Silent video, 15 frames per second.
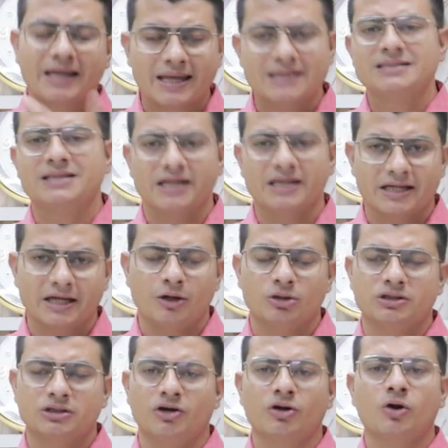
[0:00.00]
किस तरीके का
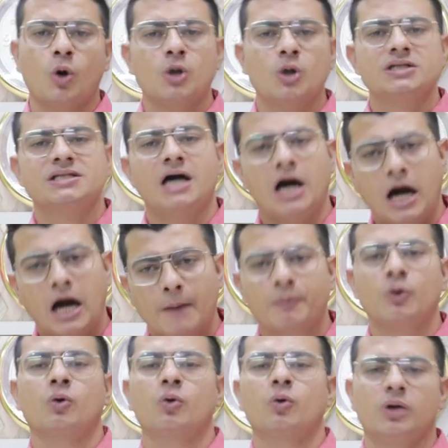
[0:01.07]
होता है और कौन सा
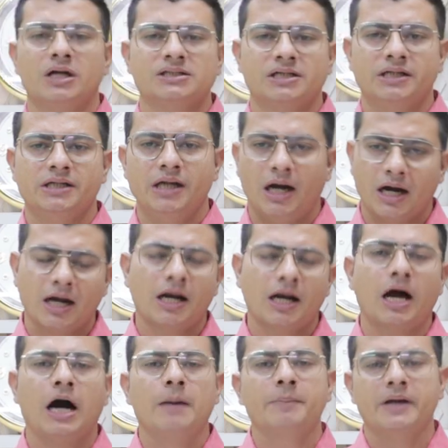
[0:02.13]
आपको खोलना चाहिए
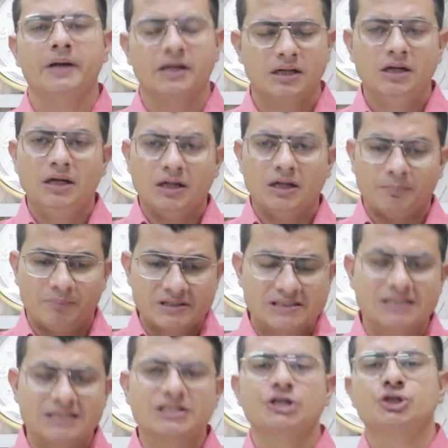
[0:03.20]
अगर आप एक
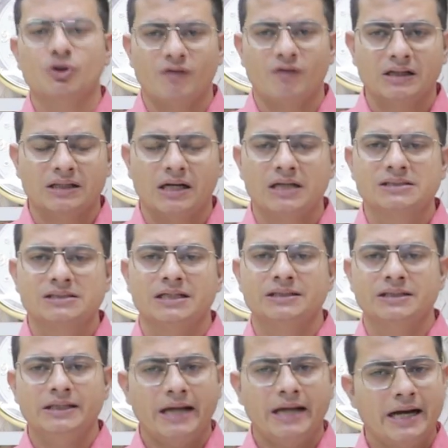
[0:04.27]
बिजनेस की शुरुआत करना
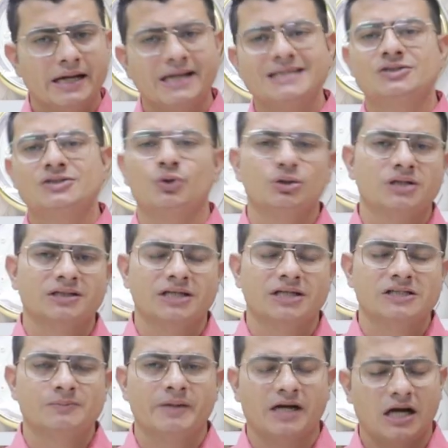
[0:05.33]
चाहते हैं एंड इस
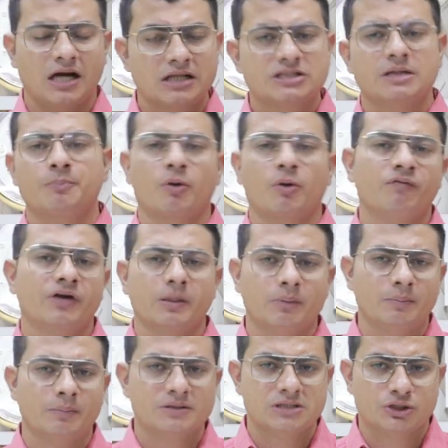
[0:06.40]
2023 में एक अच्छा
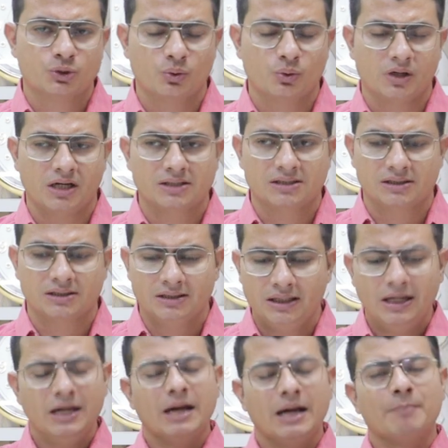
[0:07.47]
प्रॉफिटेबल बिजनेस शुरू करना चाहते हैं
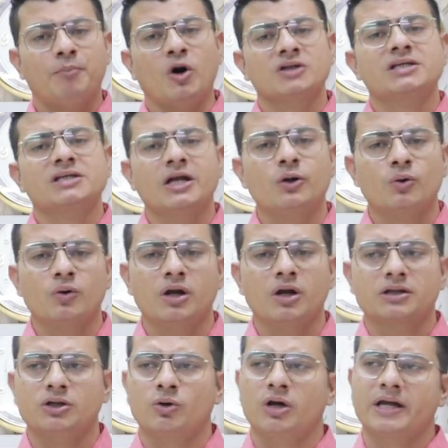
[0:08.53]
बहुत सारे लोगों को
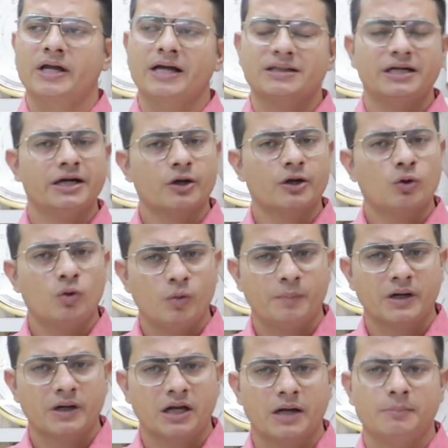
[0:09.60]
लगता होगा कि एक थिएटर को
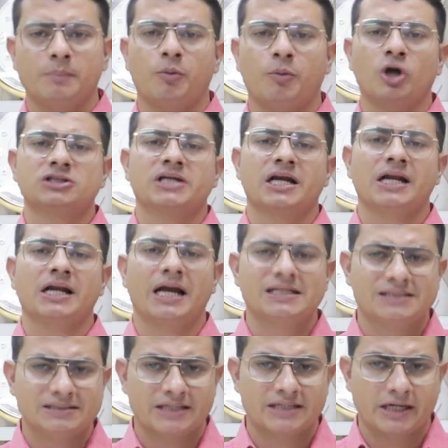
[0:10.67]
ओपन करने में बहुत सारे
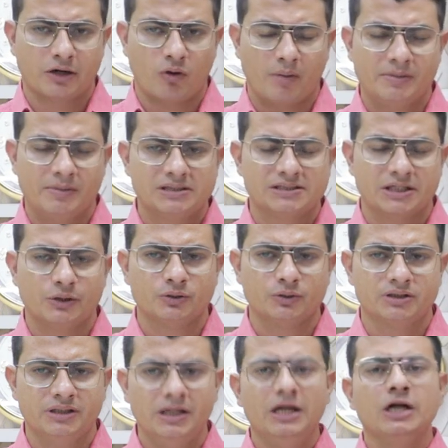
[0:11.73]
लाइसेंस एंड रिक्वायरमेंट्स चाहिए
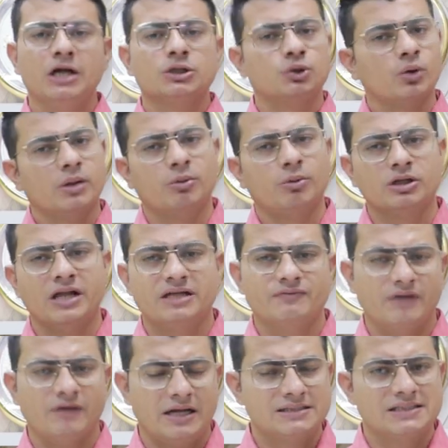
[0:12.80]
होती हैं थोड़े बहुत
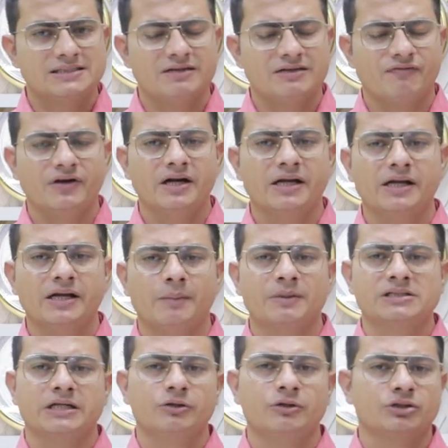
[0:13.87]
लाइसेंस डेफिनेटली यहां
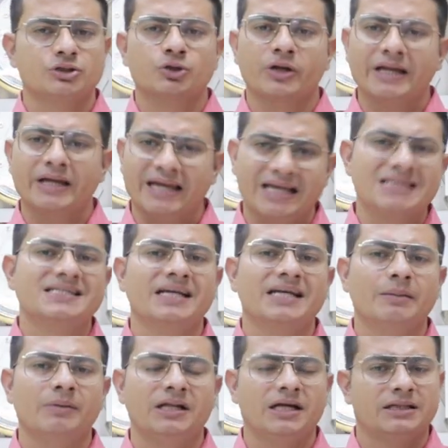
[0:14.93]
पर चाहिए होते हैं जो कि
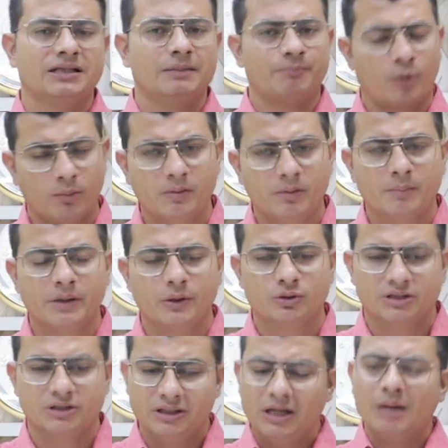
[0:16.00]
इजिली मिल जाते हैं प्रॉब्लम नहीं
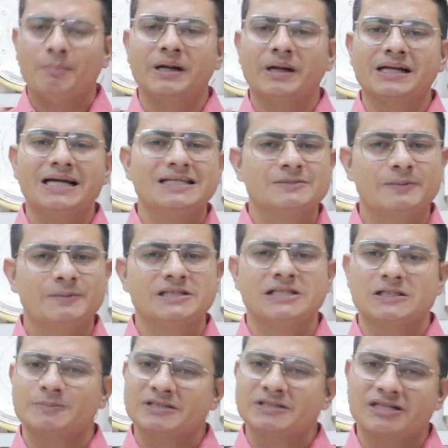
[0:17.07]
होती बट इस
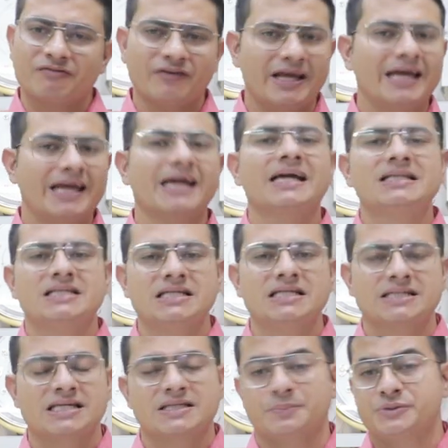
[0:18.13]
बिजनेस में सिर्फ एक ही
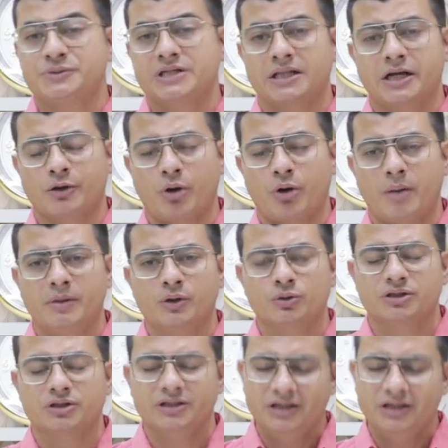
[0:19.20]
चीज की सबसे ज्यादा रिक्वायरमेंट होती